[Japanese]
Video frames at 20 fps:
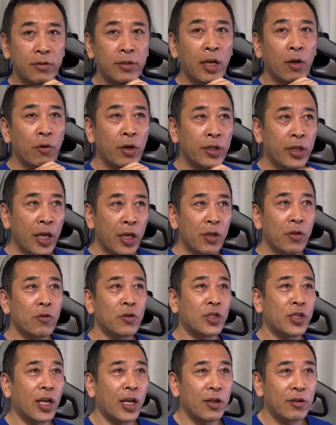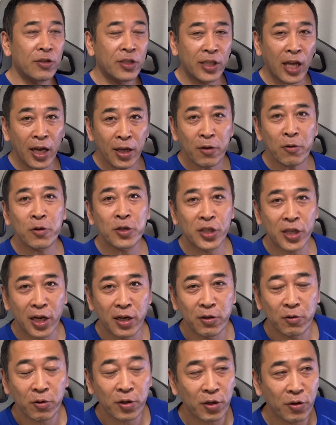で、これ撤去している、作業してい
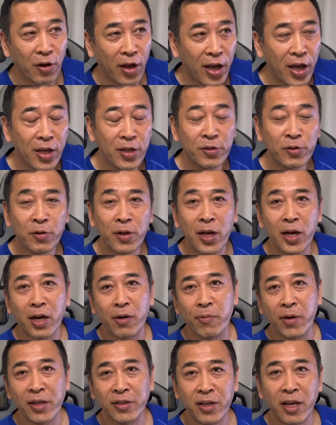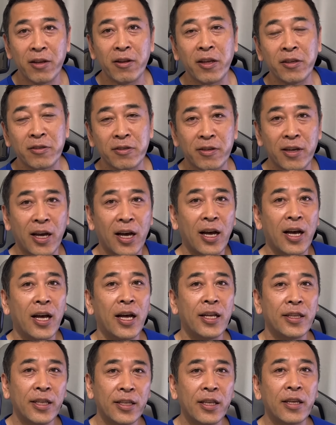る時の映像なんかも SNS には
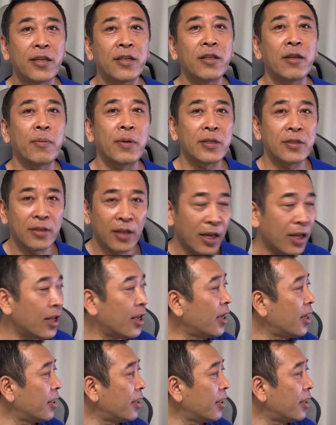出てきてますね。